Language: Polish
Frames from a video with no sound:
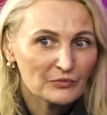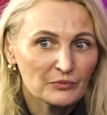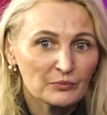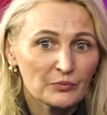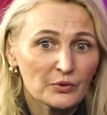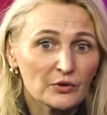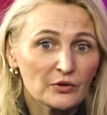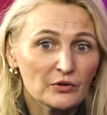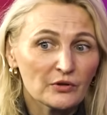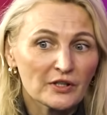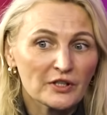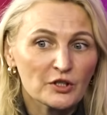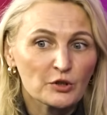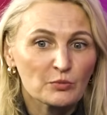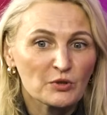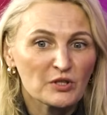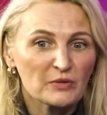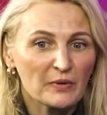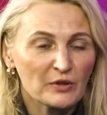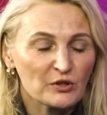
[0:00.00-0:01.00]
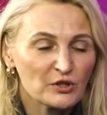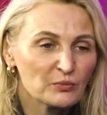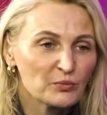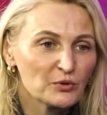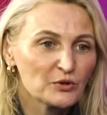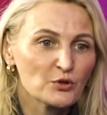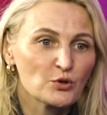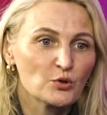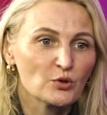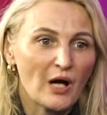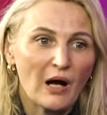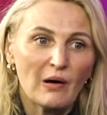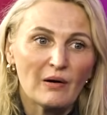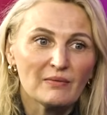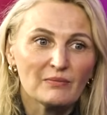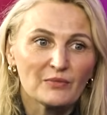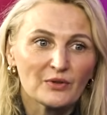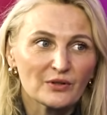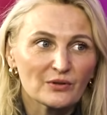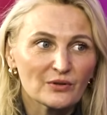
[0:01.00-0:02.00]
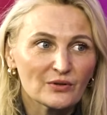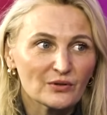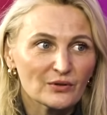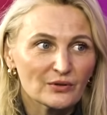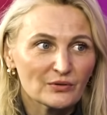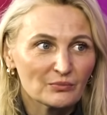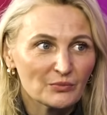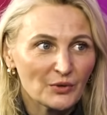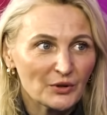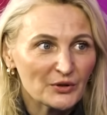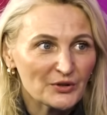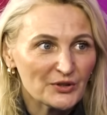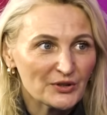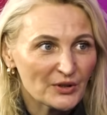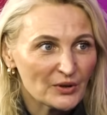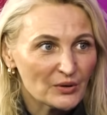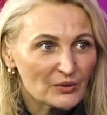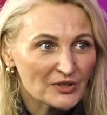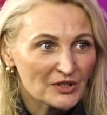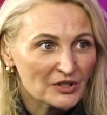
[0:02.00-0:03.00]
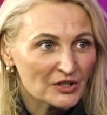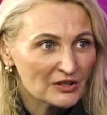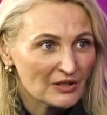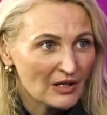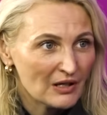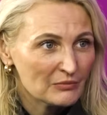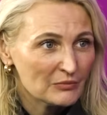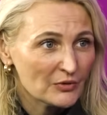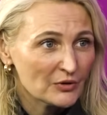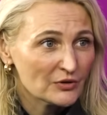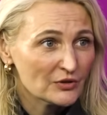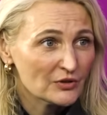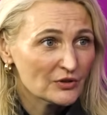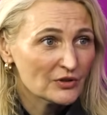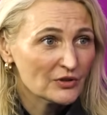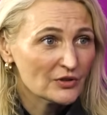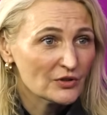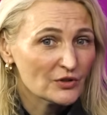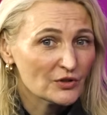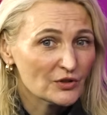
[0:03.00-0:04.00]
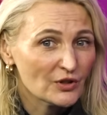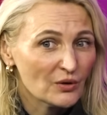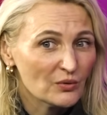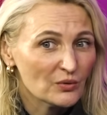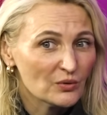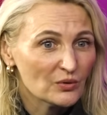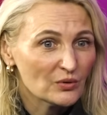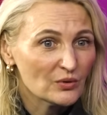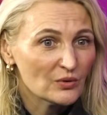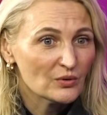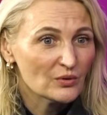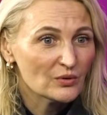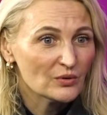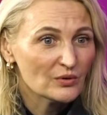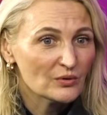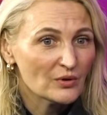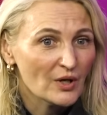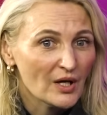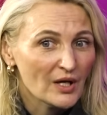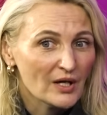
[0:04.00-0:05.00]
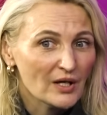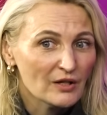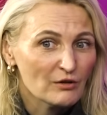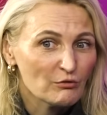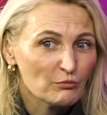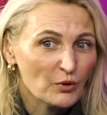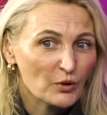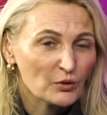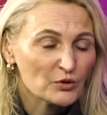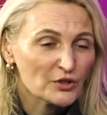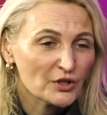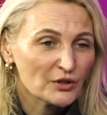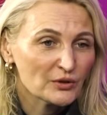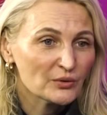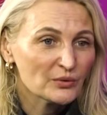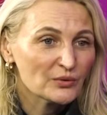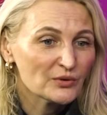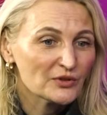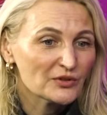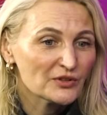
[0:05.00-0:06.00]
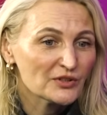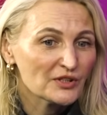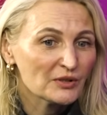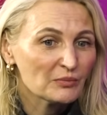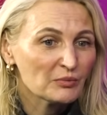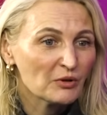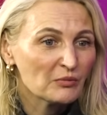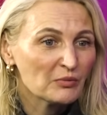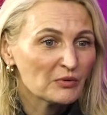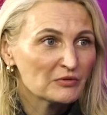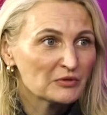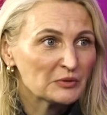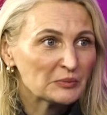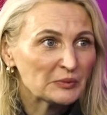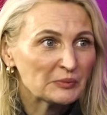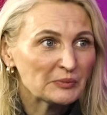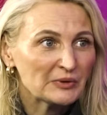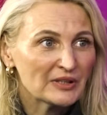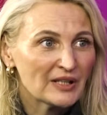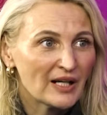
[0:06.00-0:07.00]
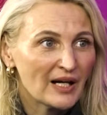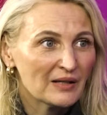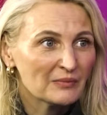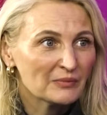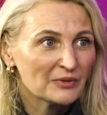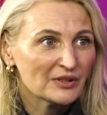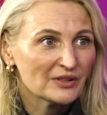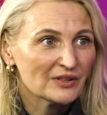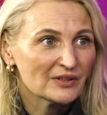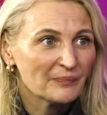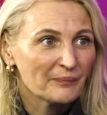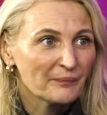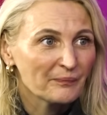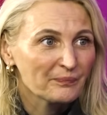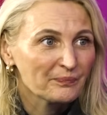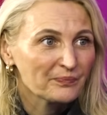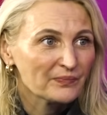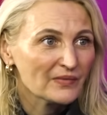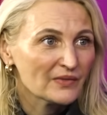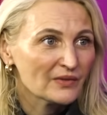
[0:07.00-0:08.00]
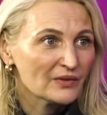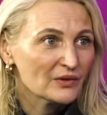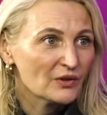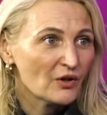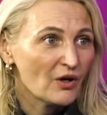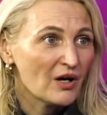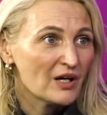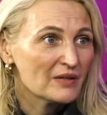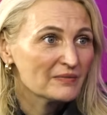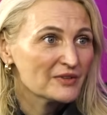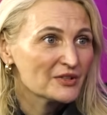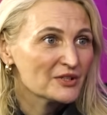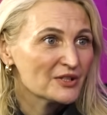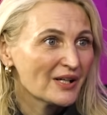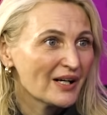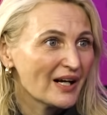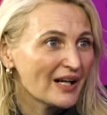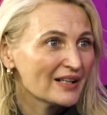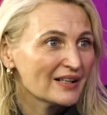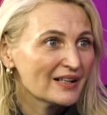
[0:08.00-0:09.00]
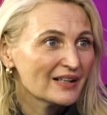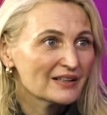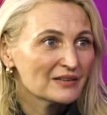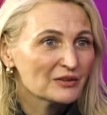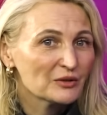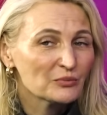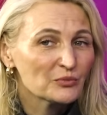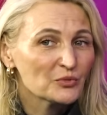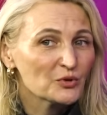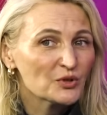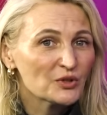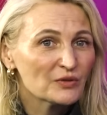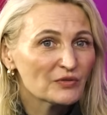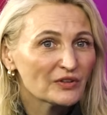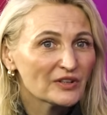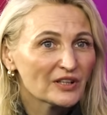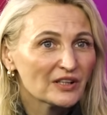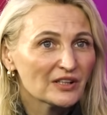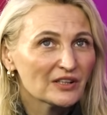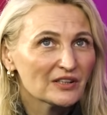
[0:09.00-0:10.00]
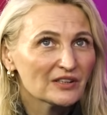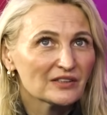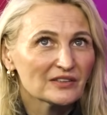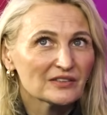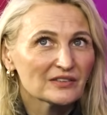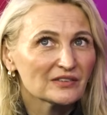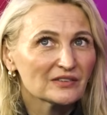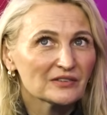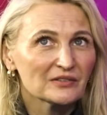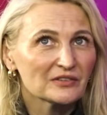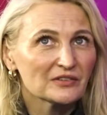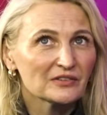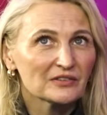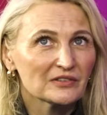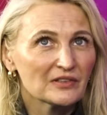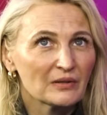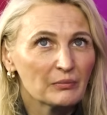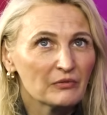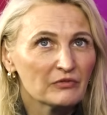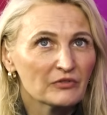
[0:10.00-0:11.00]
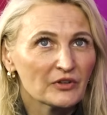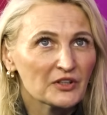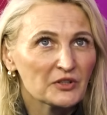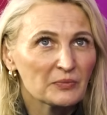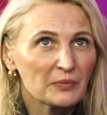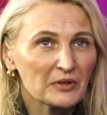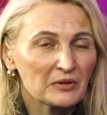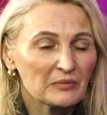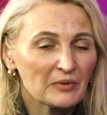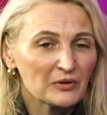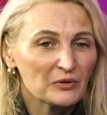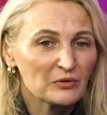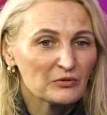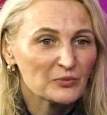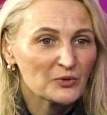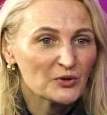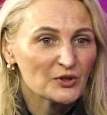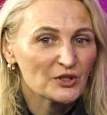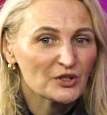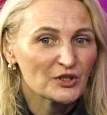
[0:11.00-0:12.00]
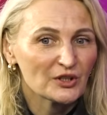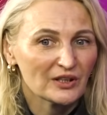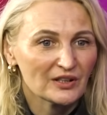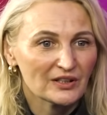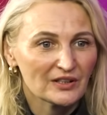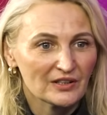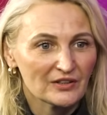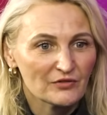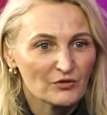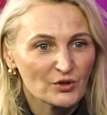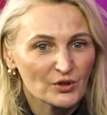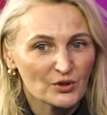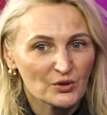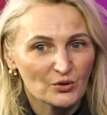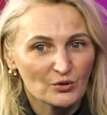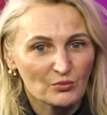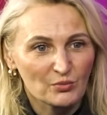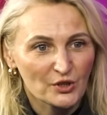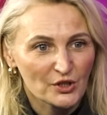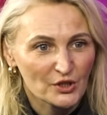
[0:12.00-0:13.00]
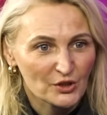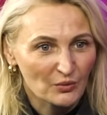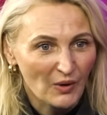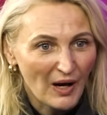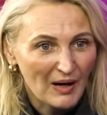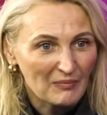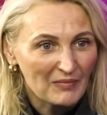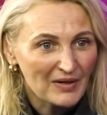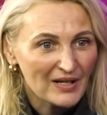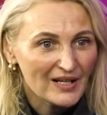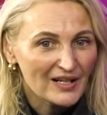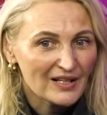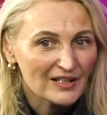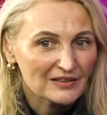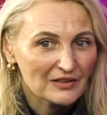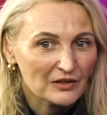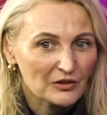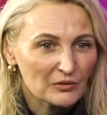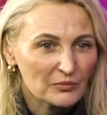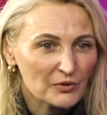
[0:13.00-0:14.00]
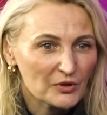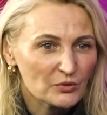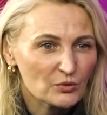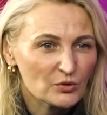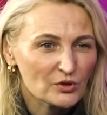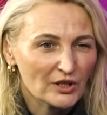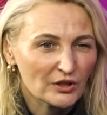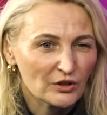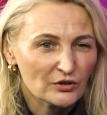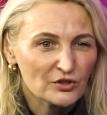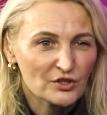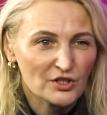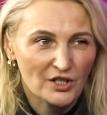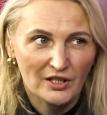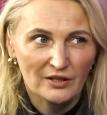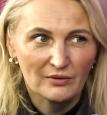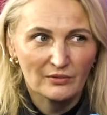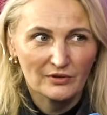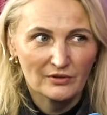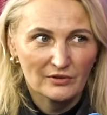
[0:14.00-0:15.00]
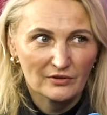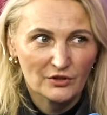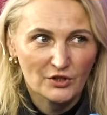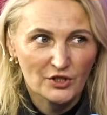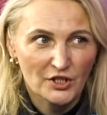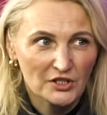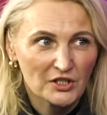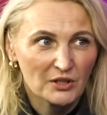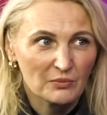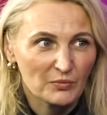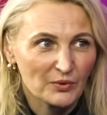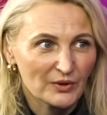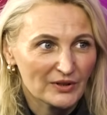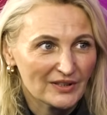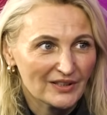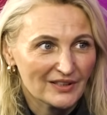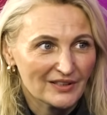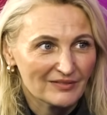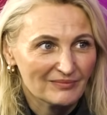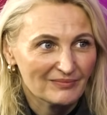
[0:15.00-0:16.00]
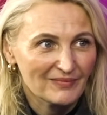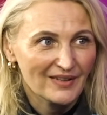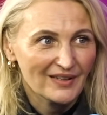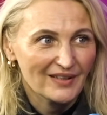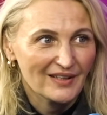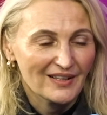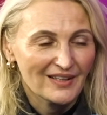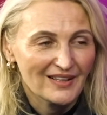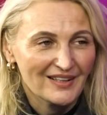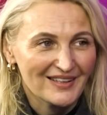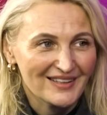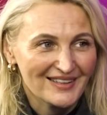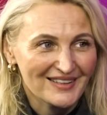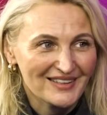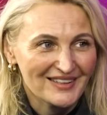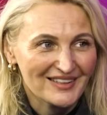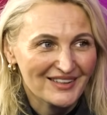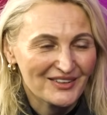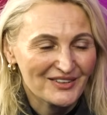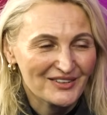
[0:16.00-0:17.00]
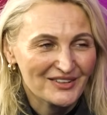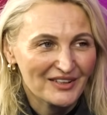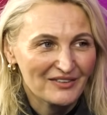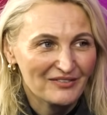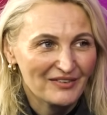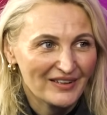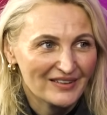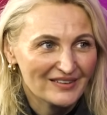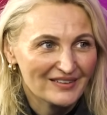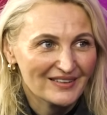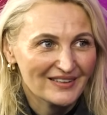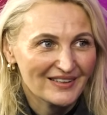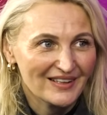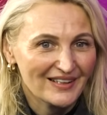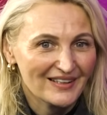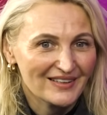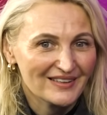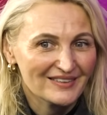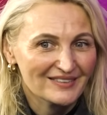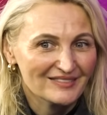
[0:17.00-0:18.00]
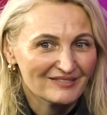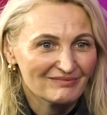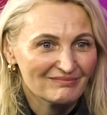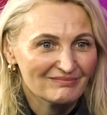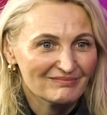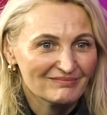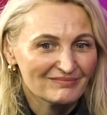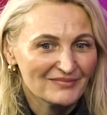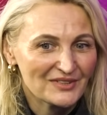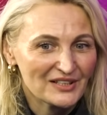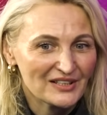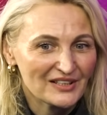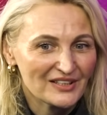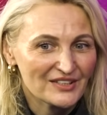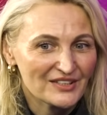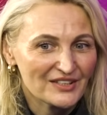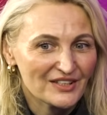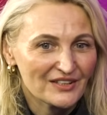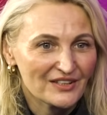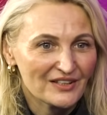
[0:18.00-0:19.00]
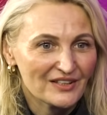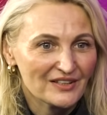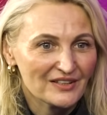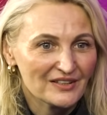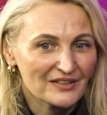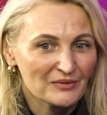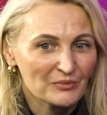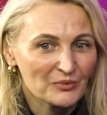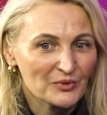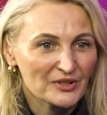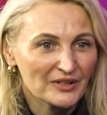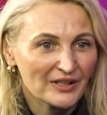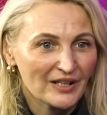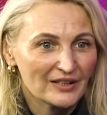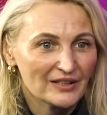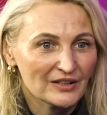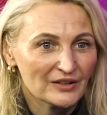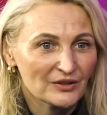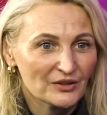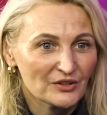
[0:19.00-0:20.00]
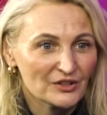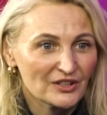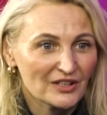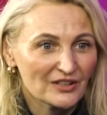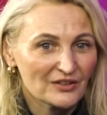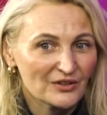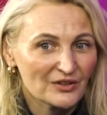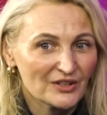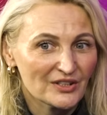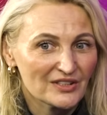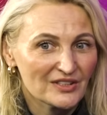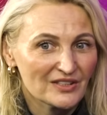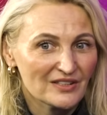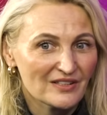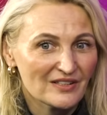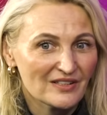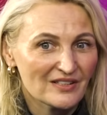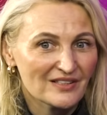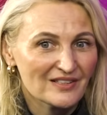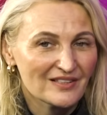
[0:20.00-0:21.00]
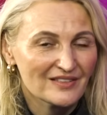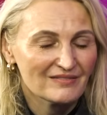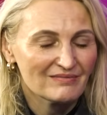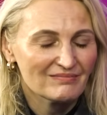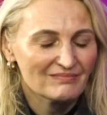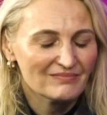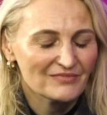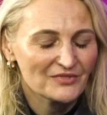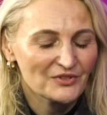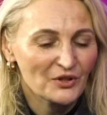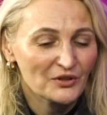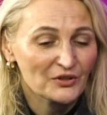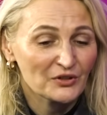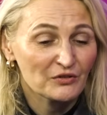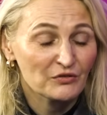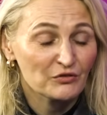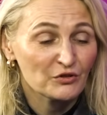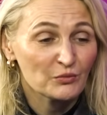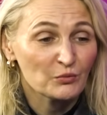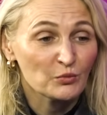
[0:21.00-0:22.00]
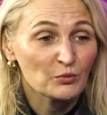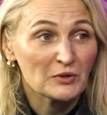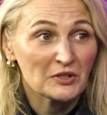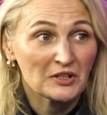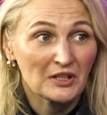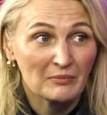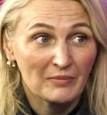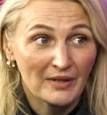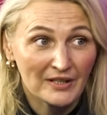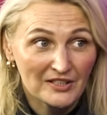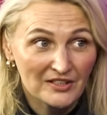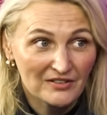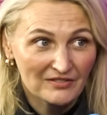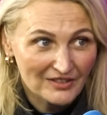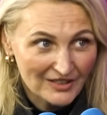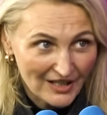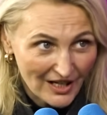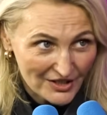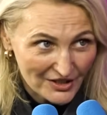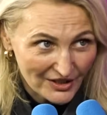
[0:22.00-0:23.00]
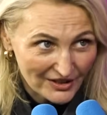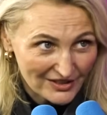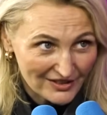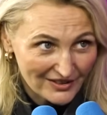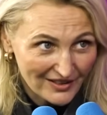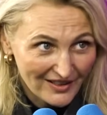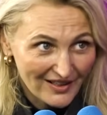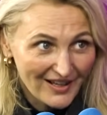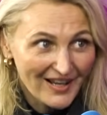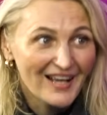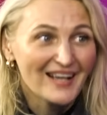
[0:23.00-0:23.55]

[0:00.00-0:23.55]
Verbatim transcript: bo ja też przez pierwsze płyty szukałam mojego, mhm. mojego stylu. Zaczynałam od y, soulu, w połączeniu z hip-hopowymi bitami, Mm, kochałam też reggae. No, mnóstwo takich y, na pewno eksperymentów muzycznych w życiu przeżyłam. Natomiast już tak od trzech, trzeciej płyty e, konsekwentnie myślę, że muzyka elektroniczna to jest y, to, co, w czym lubię się najbardziej wyrażać.